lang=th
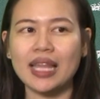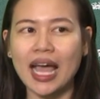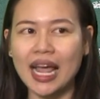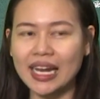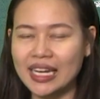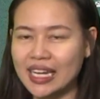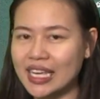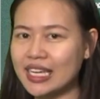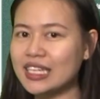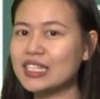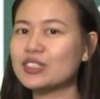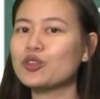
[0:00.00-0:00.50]
อัน
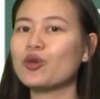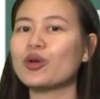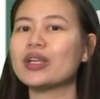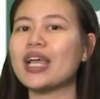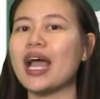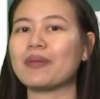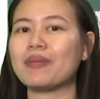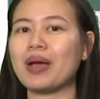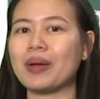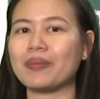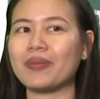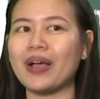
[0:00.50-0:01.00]
นี้คือตัวอ
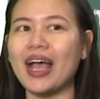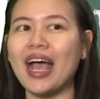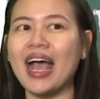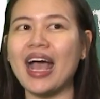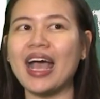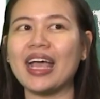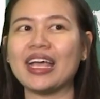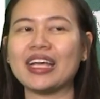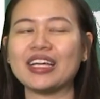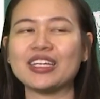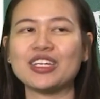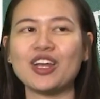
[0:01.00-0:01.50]
ย่างแบบง่า
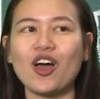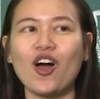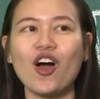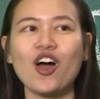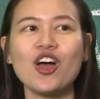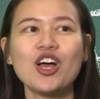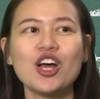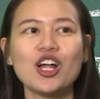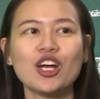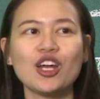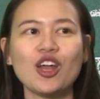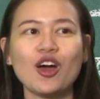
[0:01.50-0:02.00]
ยเนาะ
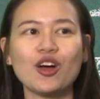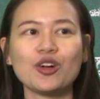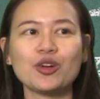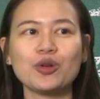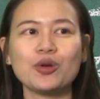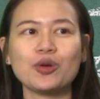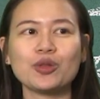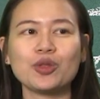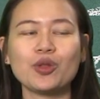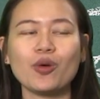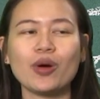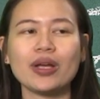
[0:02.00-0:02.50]
ลอง
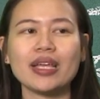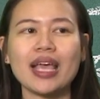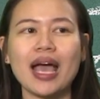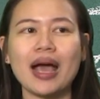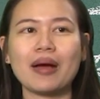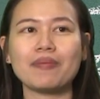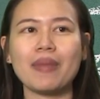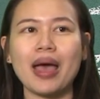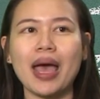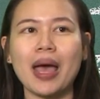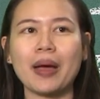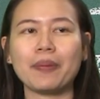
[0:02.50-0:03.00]
ดูตัวอย่า
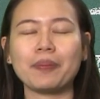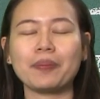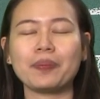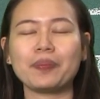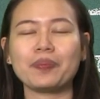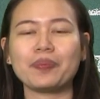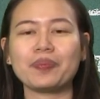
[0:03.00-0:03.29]
งแบบ